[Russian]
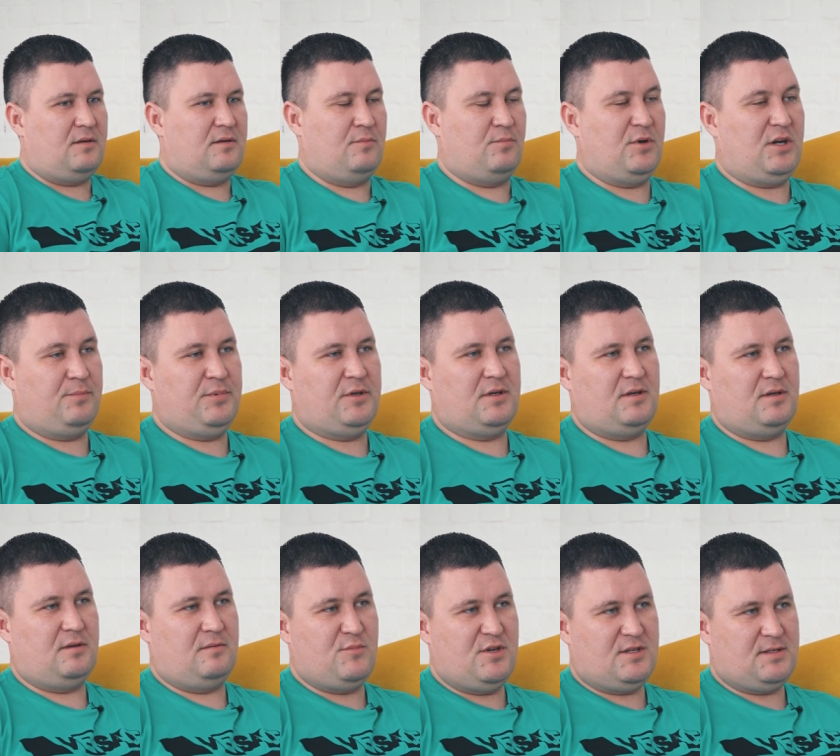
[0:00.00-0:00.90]
и бабки,
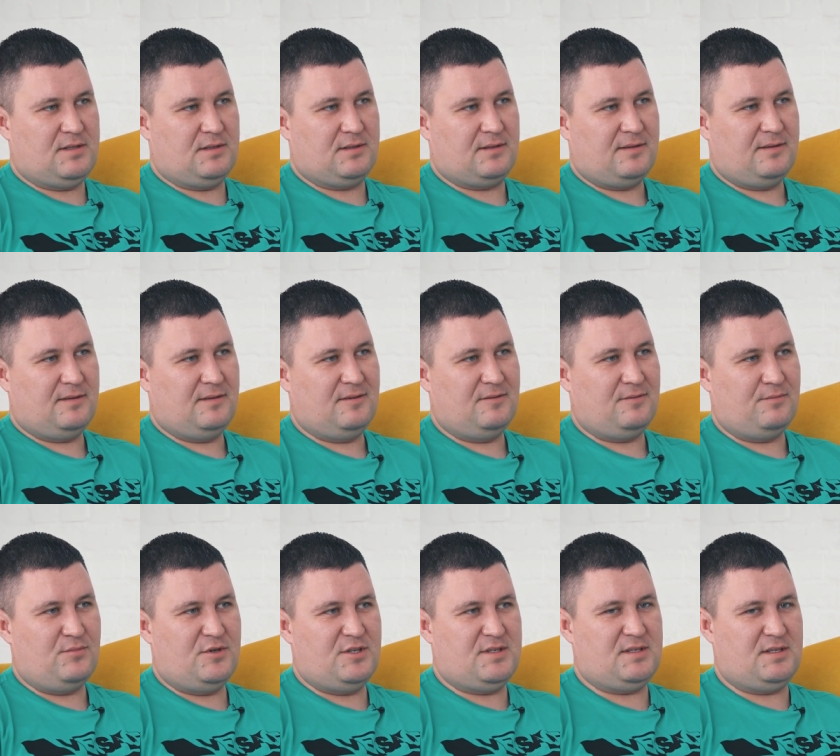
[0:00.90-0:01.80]
и миссия.
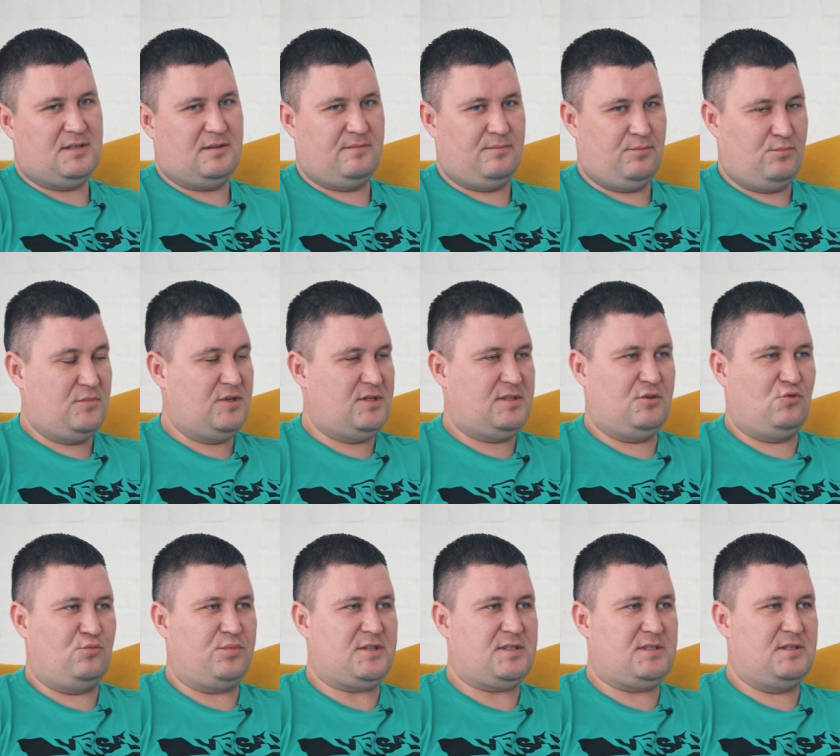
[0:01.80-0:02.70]
Миссия, миссия
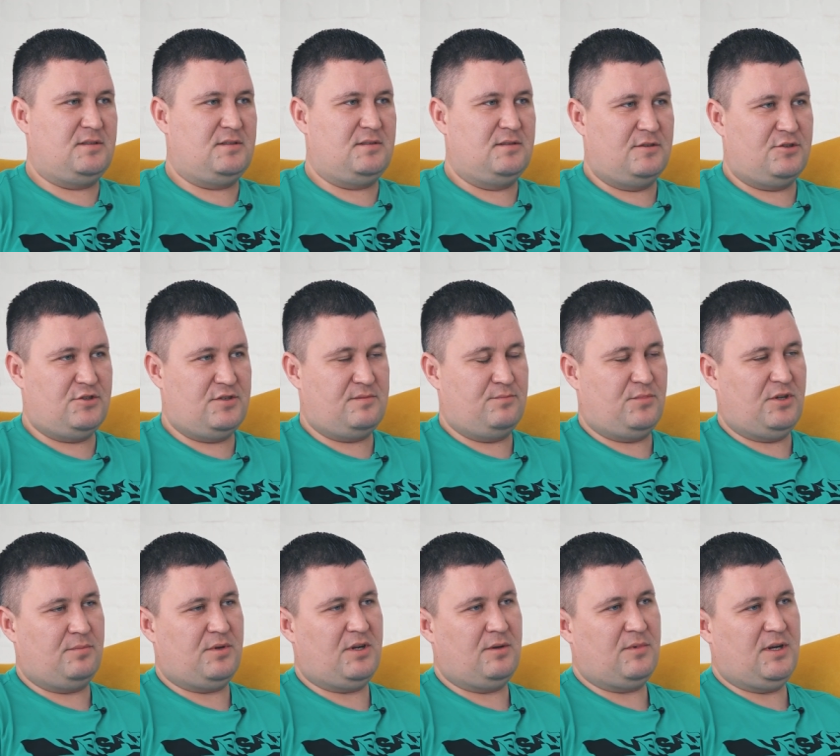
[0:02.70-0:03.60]
упростить жизнь
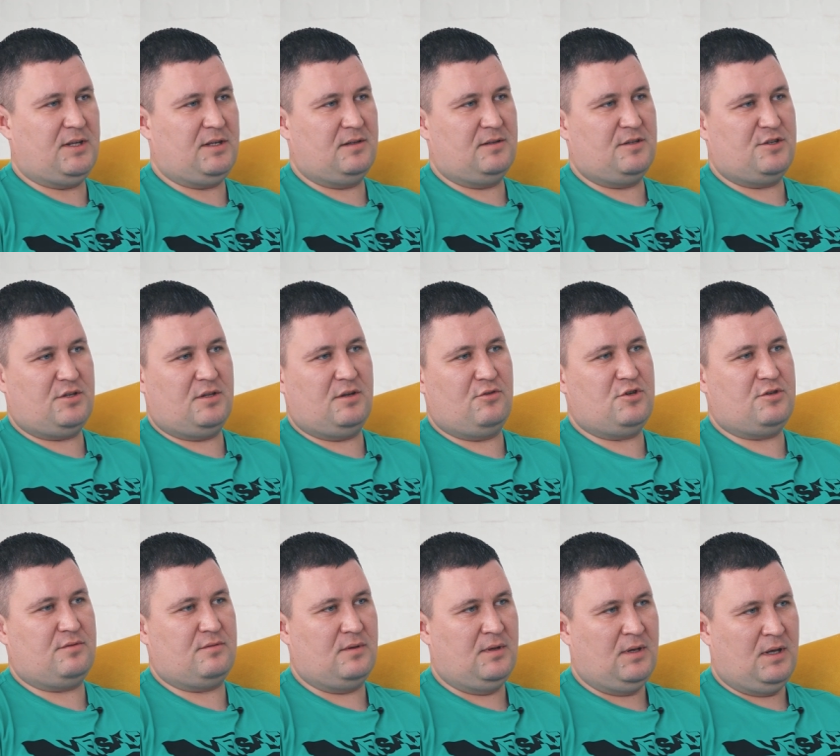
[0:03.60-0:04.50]
предпринимателя
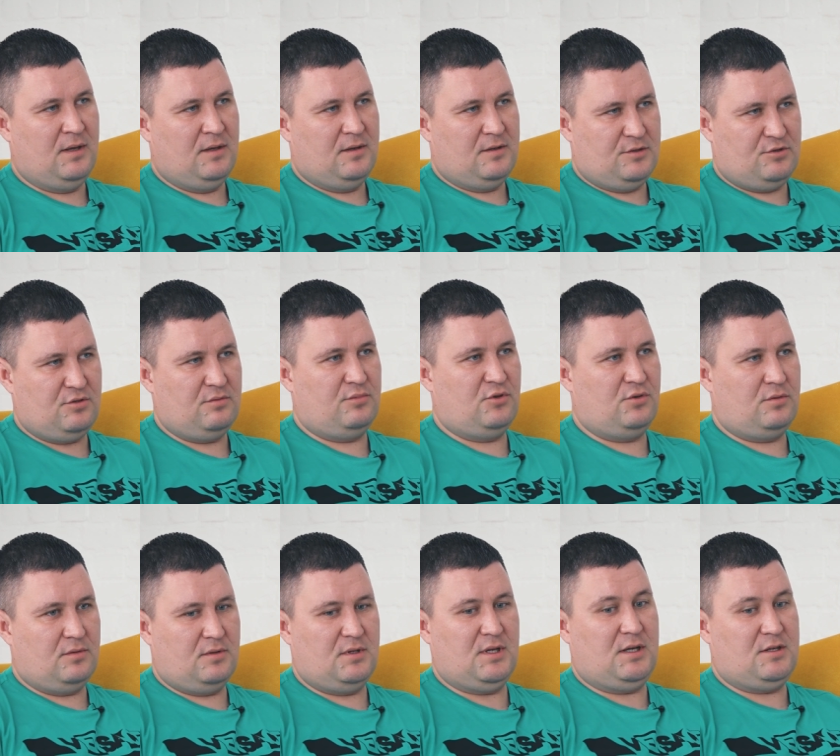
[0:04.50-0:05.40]
начинающего. чтобы
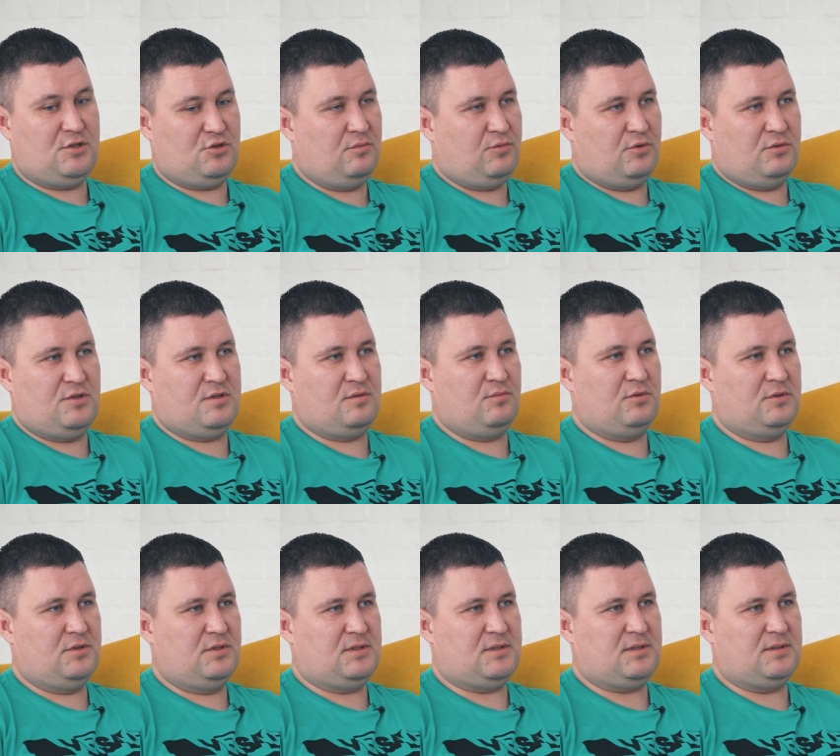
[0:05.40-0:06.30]
он, да, чтобы он не
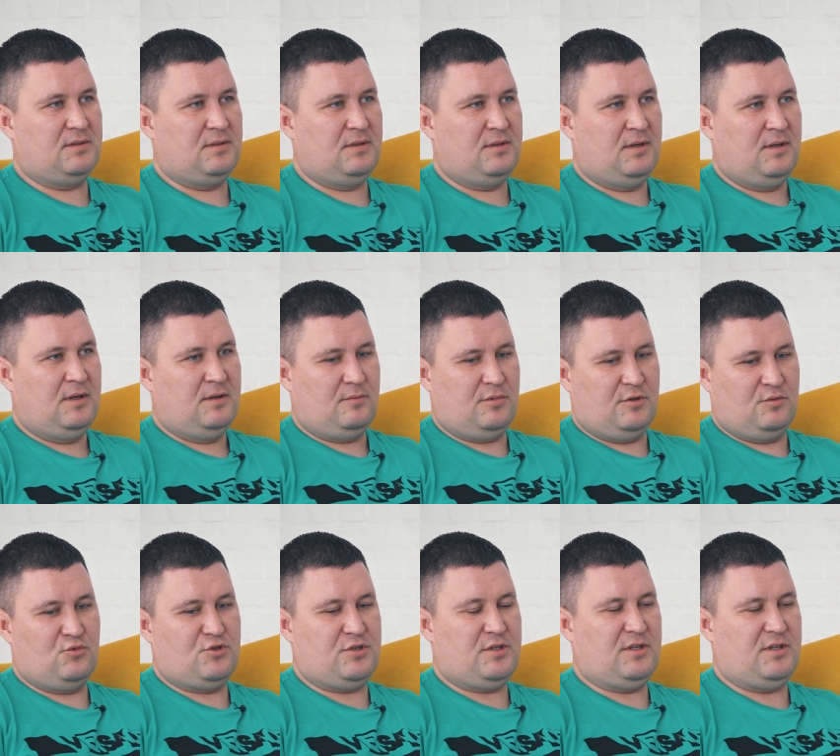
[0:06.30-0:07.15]
заблудился. Потому